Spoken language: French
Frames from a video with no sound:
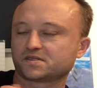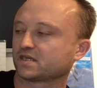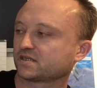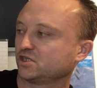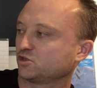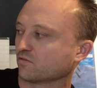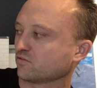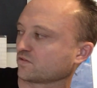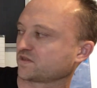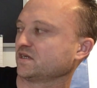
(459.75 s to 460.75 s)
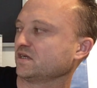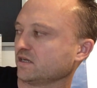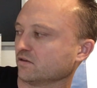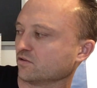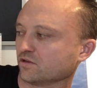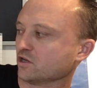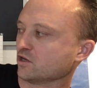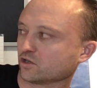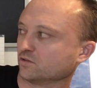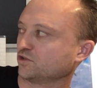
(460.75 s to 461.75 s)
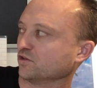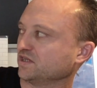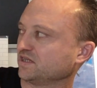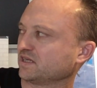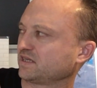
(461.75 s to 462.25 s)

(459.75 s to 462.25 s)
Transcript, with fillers: Ça, si je dois vous conseiller, euh, comme je le disais,